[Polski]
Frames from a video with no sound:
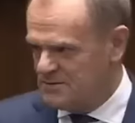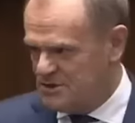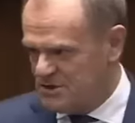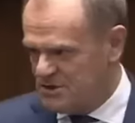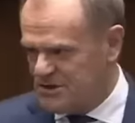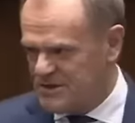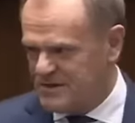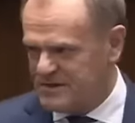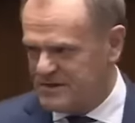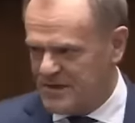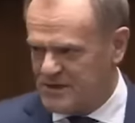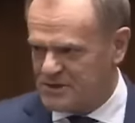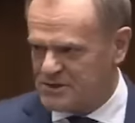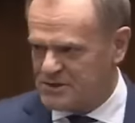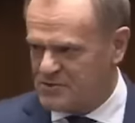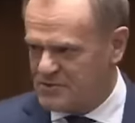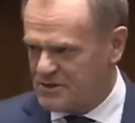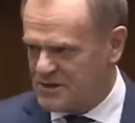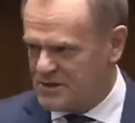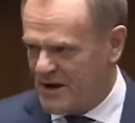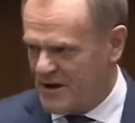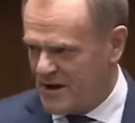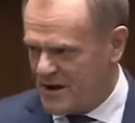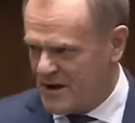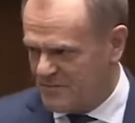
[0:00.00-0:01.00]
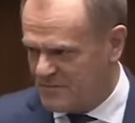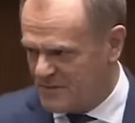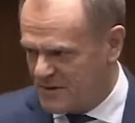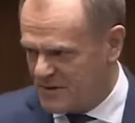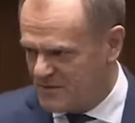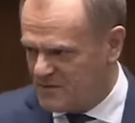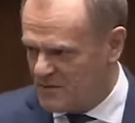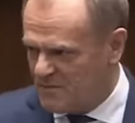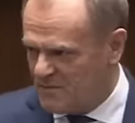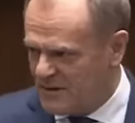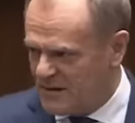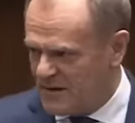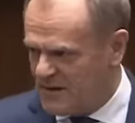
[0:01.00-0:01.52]
Dzisiaj też słyszałem te
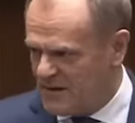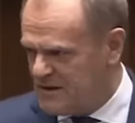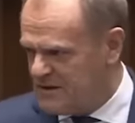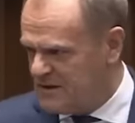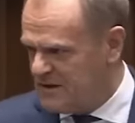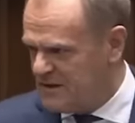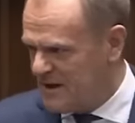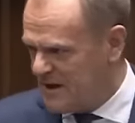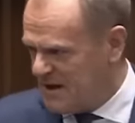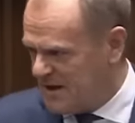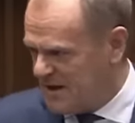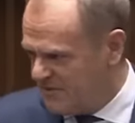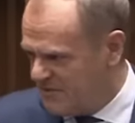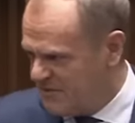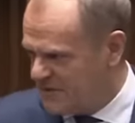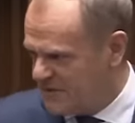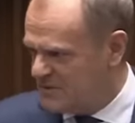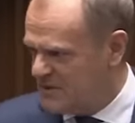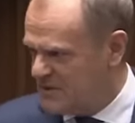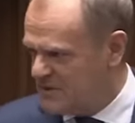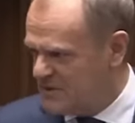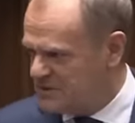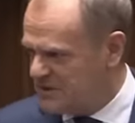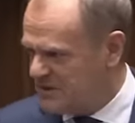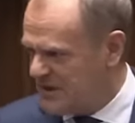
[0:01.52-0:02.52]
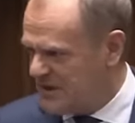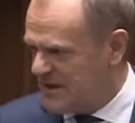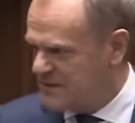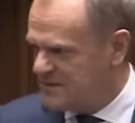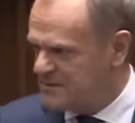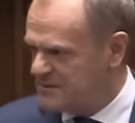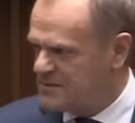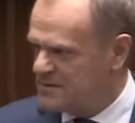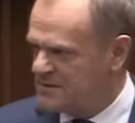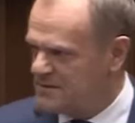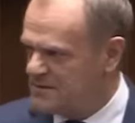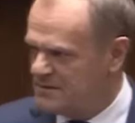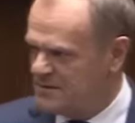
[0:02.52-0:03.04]
do Berlina, für
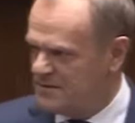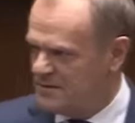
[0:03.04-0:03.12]
Deutschland.